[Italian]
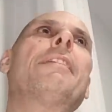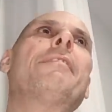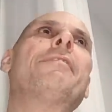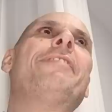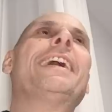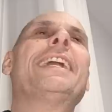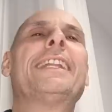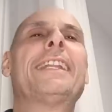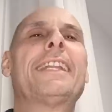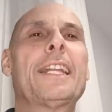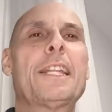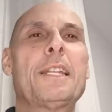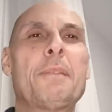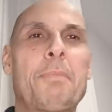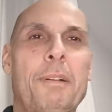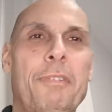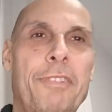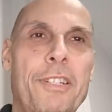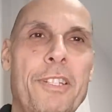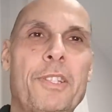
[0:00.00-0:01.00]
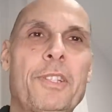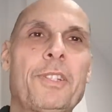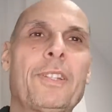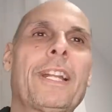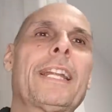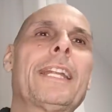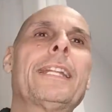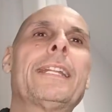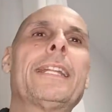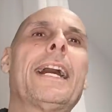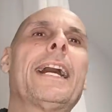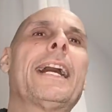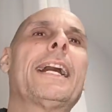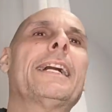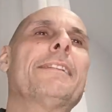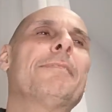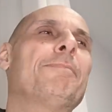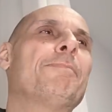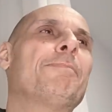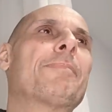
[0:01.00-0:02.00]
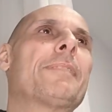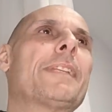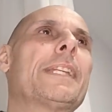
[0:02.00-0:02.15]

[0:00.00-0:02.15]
fetta di professionalità